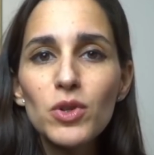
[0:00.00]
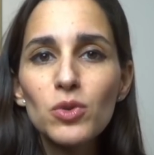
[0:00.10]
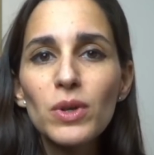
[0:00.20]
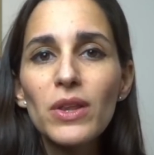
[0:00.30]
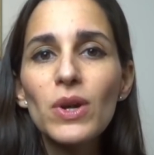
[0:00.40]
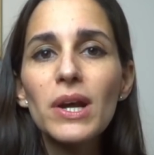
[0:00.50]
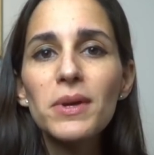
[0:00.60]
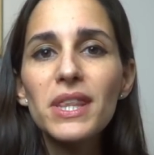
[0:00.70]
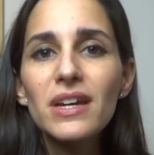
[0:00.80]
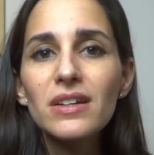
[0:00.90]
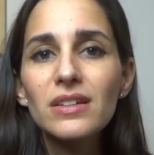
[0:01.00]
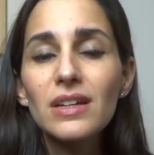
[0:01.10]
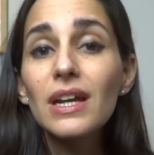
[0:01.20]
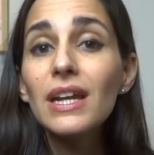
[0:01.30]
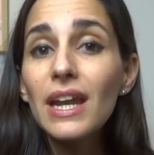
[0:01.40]
afortunado en la vida,
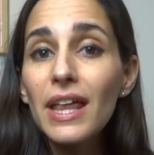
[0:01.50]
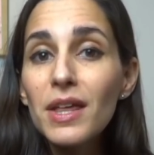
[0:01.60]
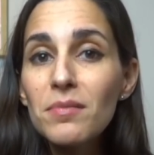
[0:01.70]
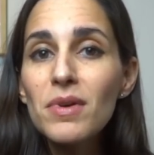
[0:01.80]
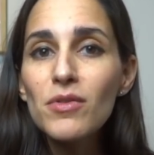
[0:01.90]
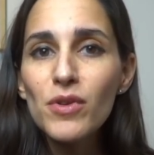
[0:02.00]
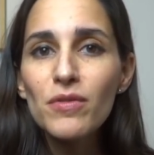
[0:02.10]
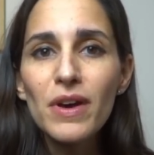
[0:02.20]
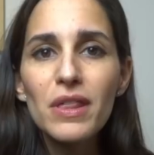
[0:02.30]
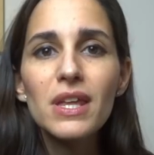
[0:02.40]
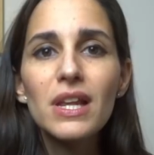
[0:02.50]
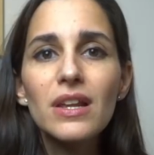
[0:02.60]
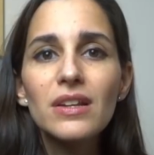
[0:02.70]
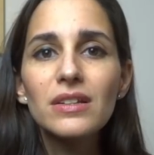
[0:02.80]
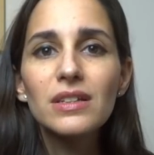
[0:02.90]
nada me fue fácil.